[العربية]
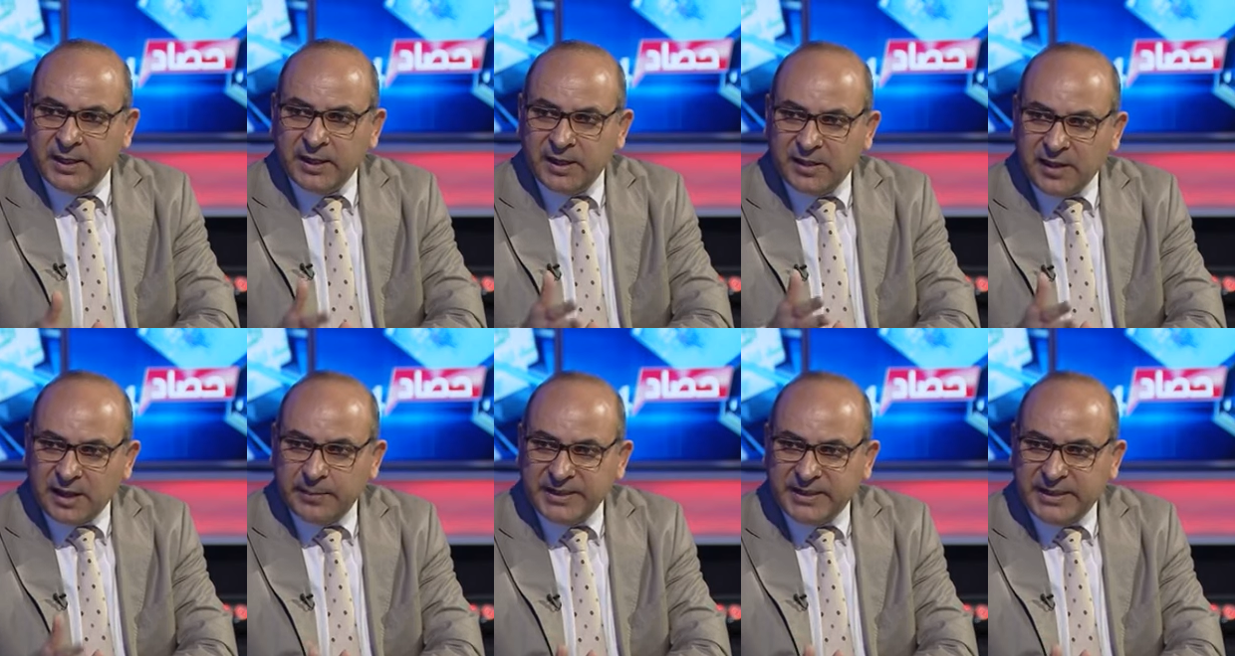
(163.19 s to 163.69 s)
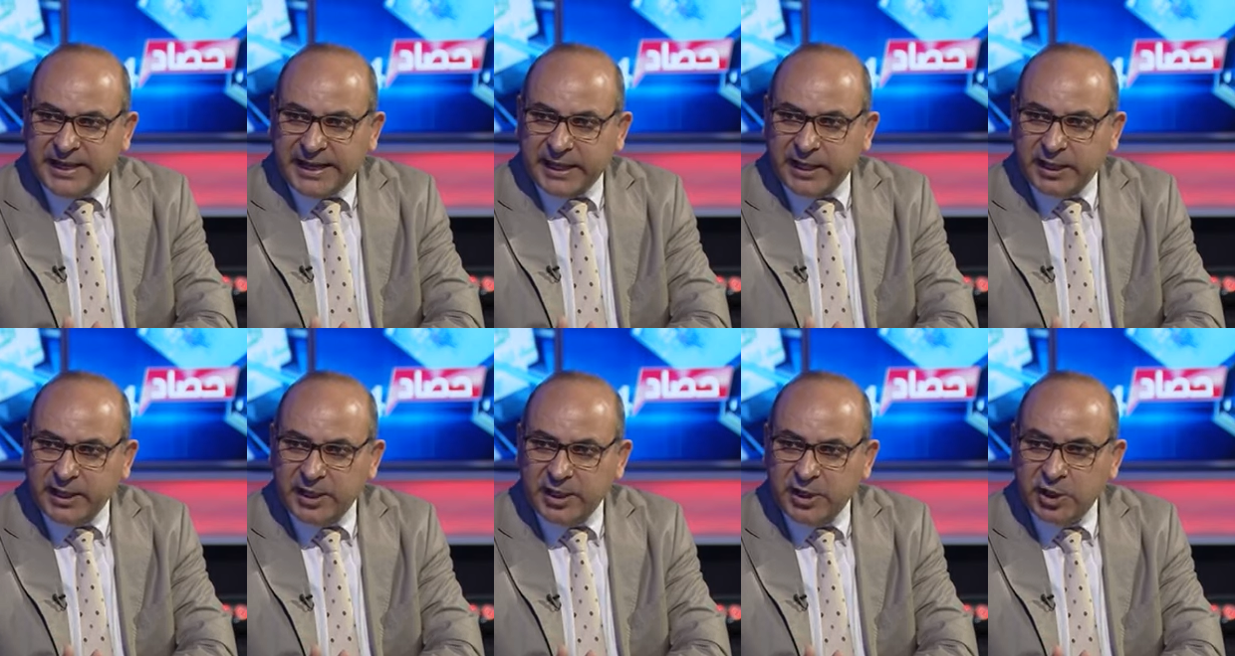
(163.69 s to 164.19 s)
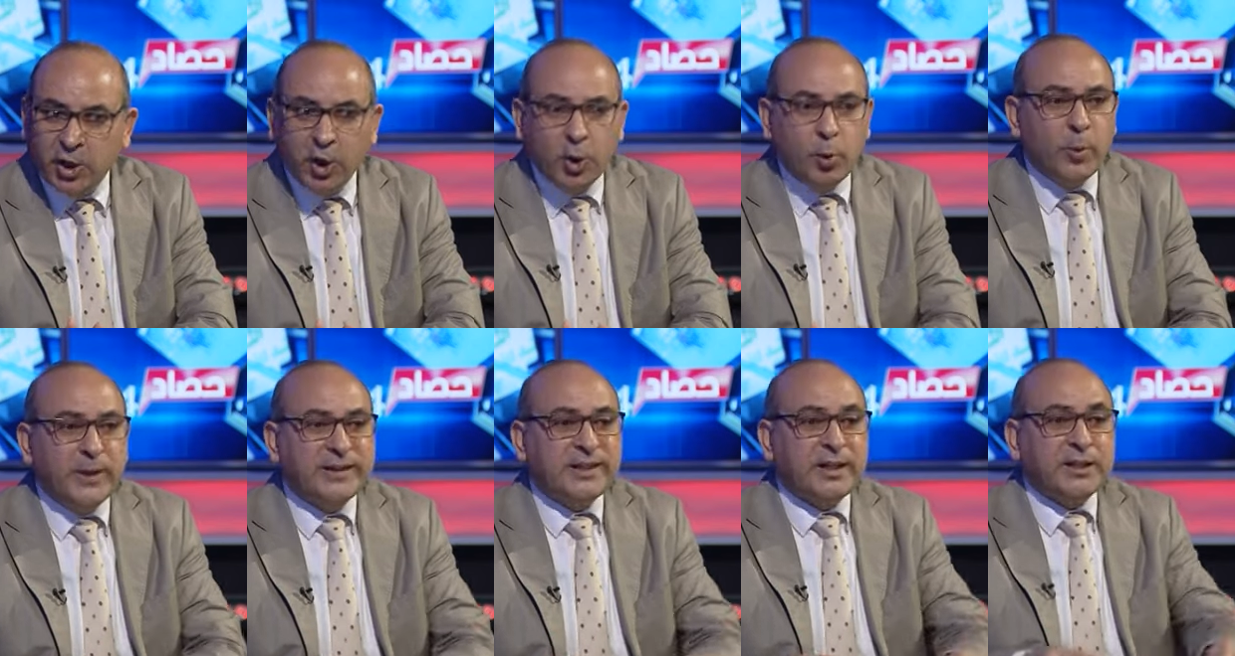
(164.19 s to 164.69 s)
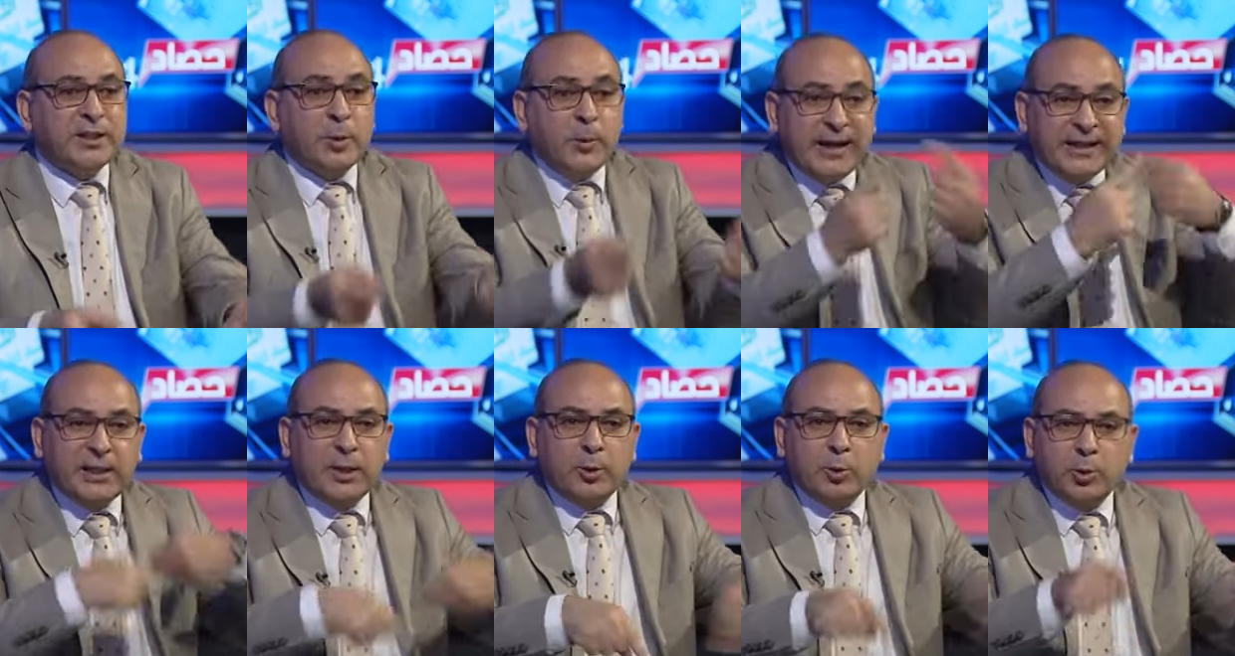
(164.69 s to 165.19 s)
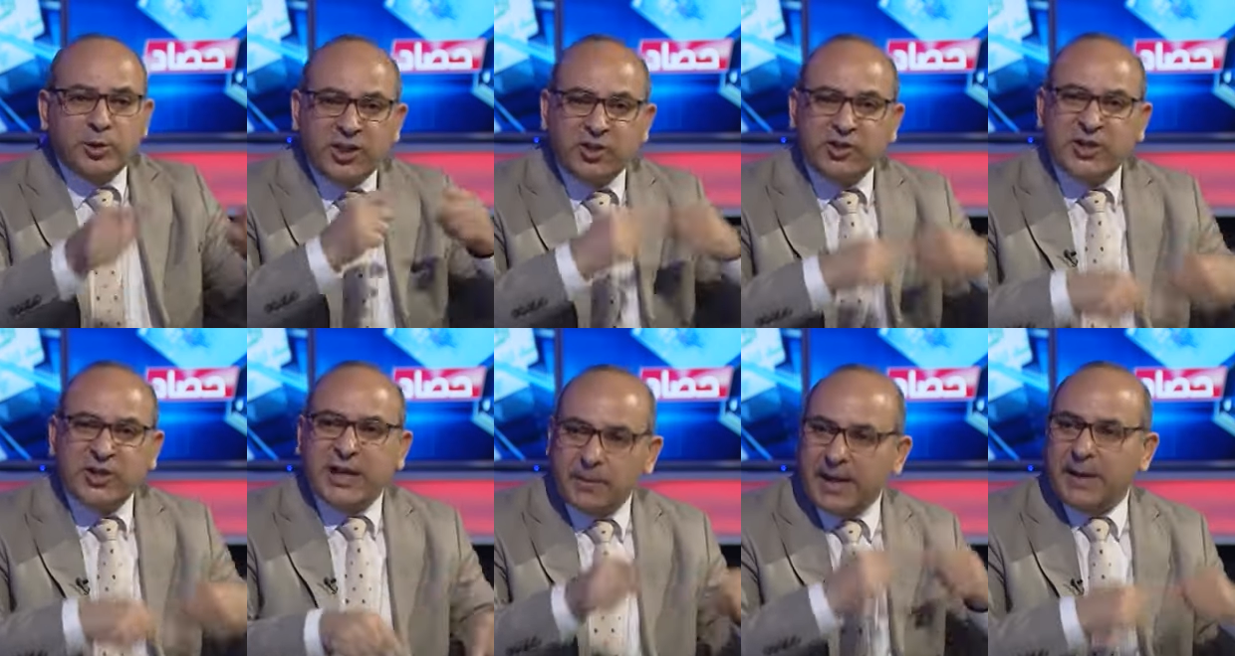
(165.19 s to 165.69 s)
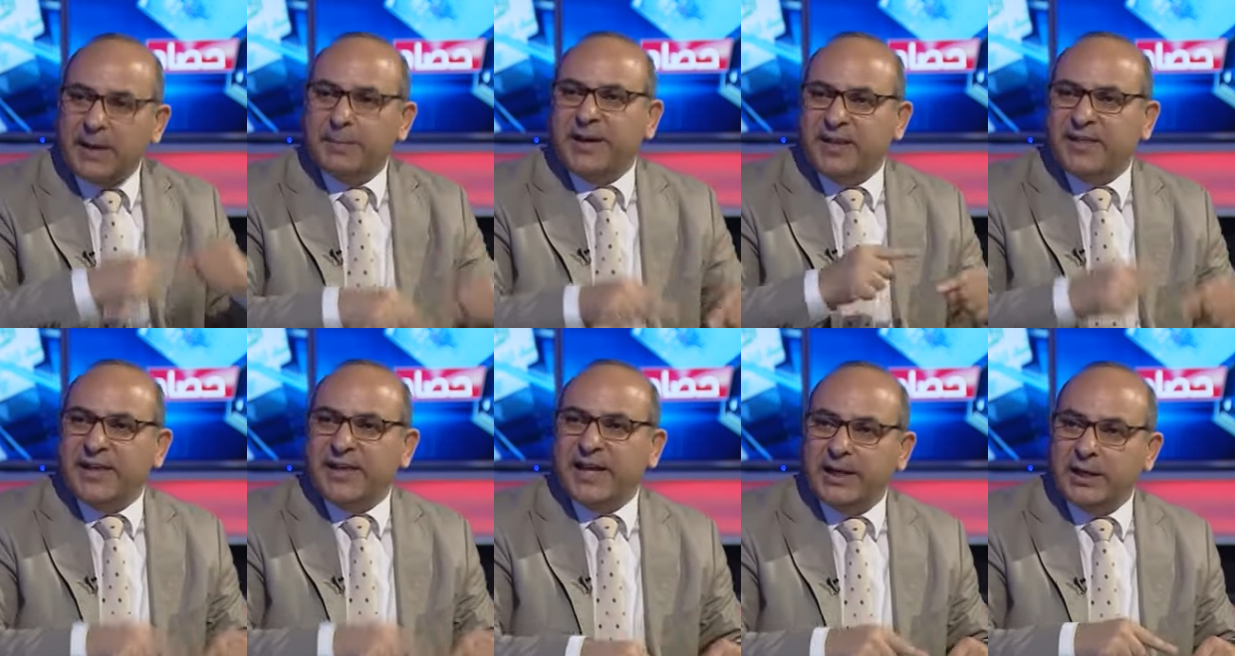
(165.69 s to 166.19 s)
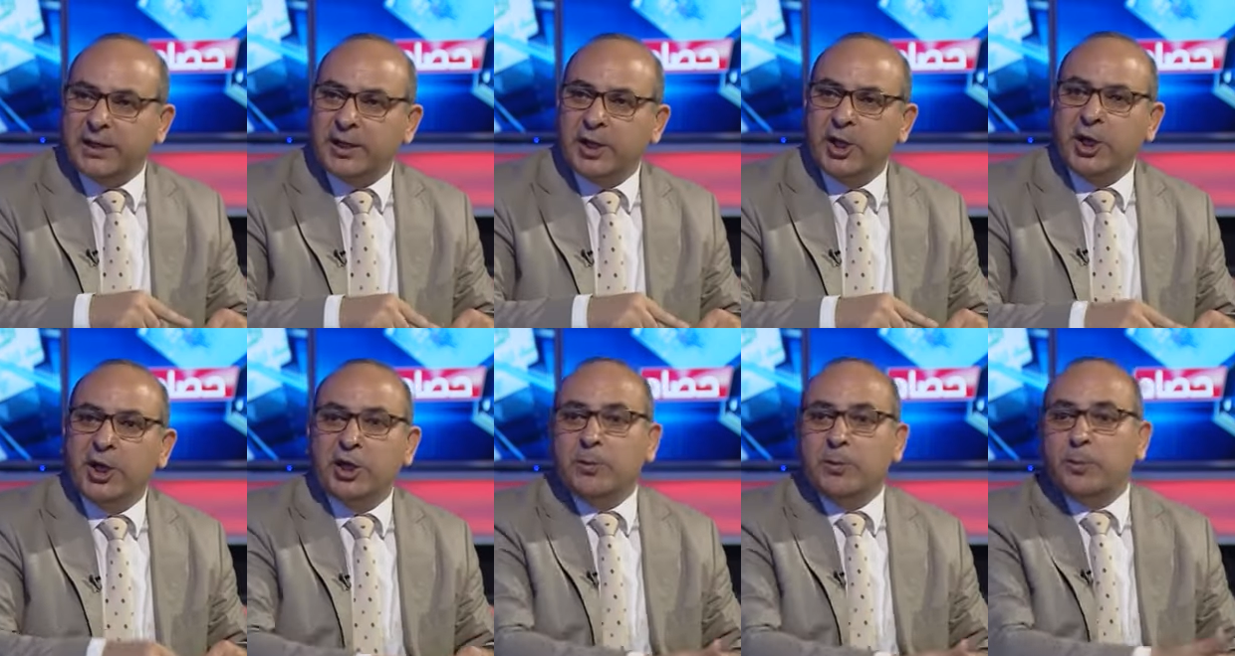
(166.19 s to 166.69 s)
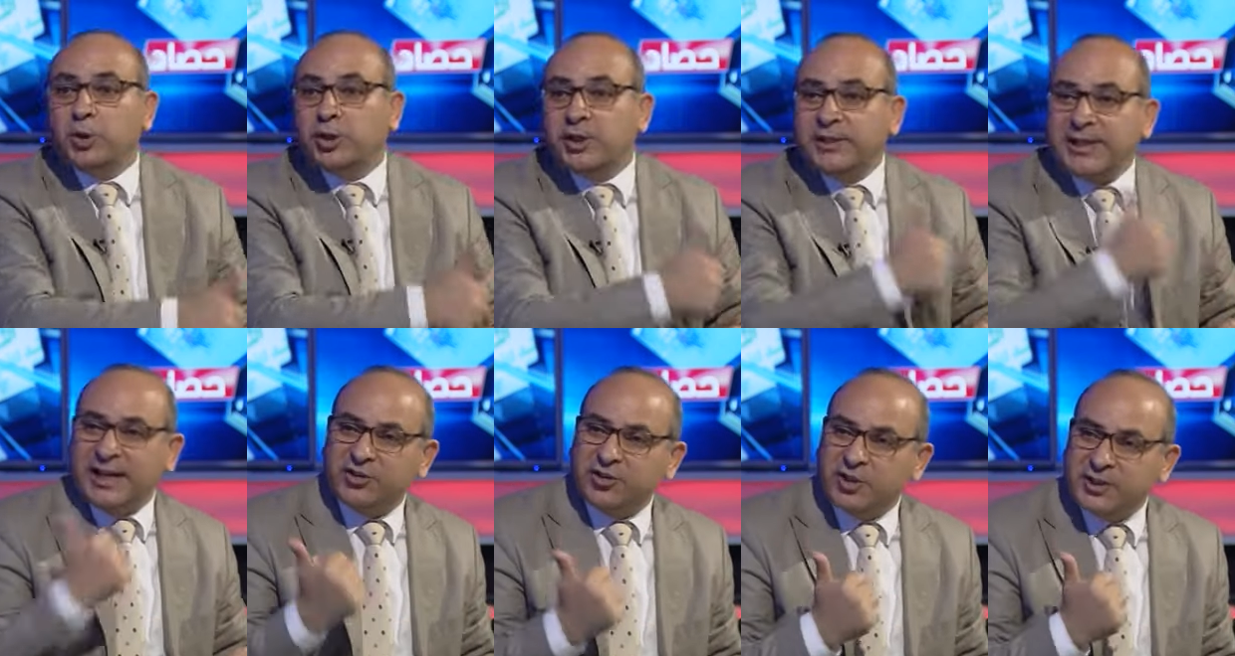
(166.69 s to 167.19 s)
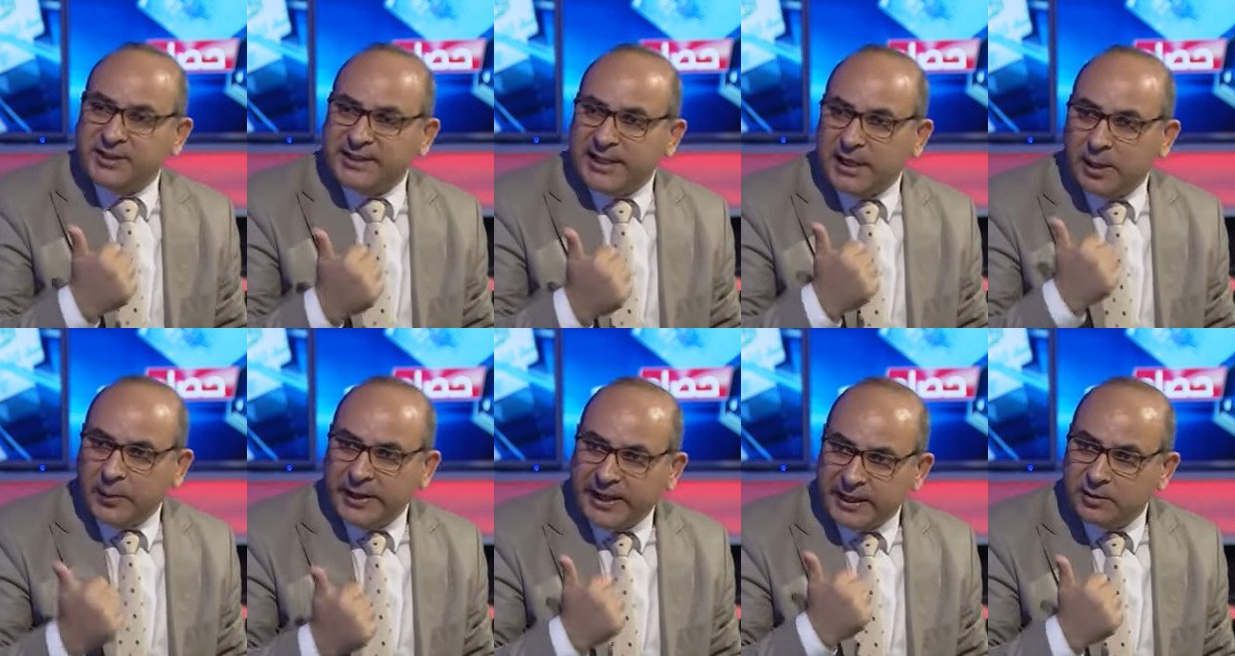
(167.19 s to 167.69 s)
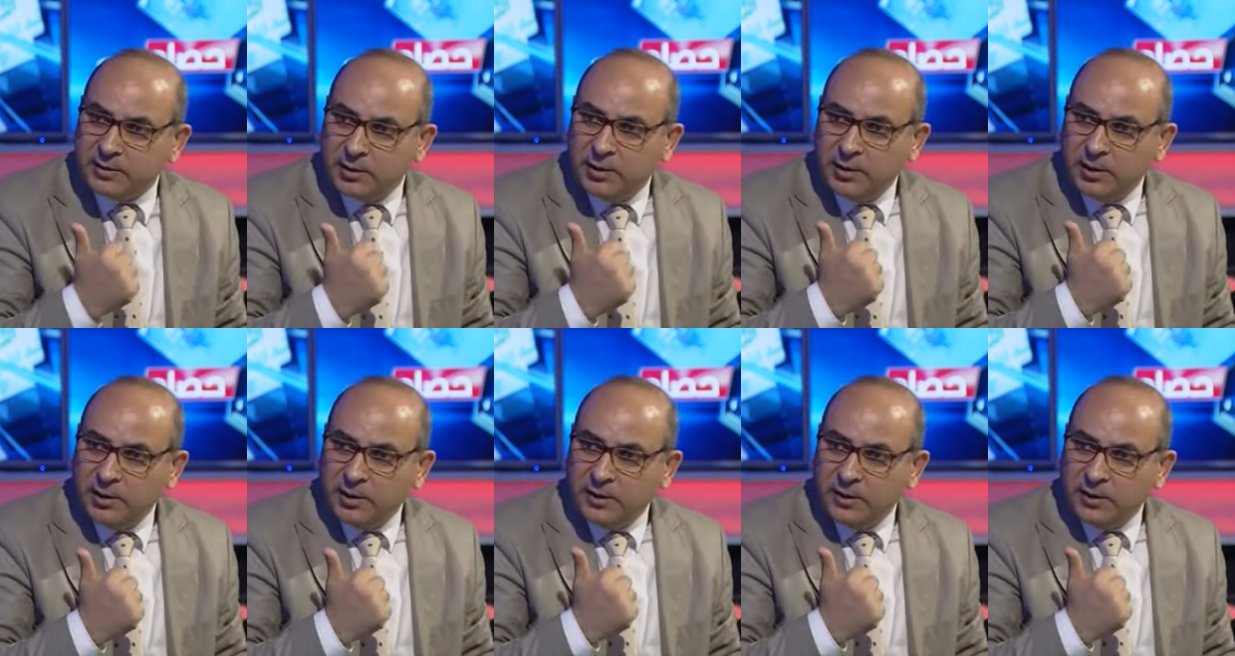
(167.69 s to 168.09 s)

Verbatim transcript: النظام الداخلي وتتواتر التجارب قبل ذلك لمدة عشر سنوات